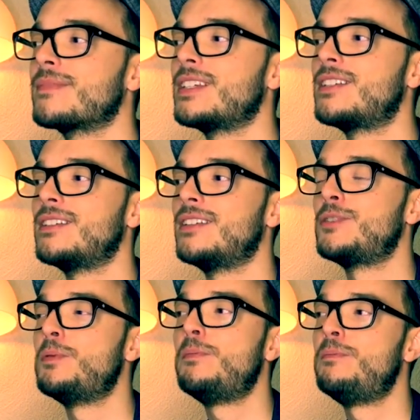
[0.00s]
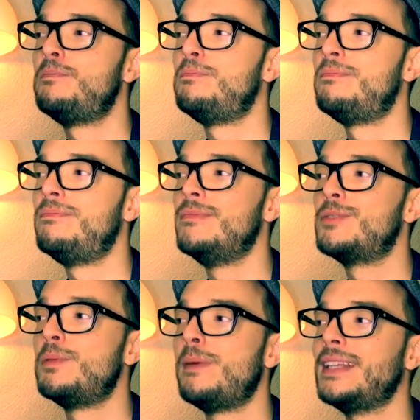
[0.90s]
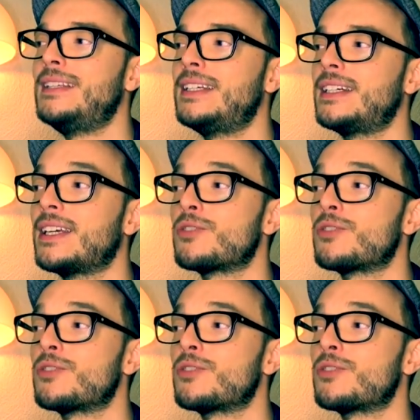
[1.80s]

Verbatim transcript: je, ne peux, je peux pas décrire,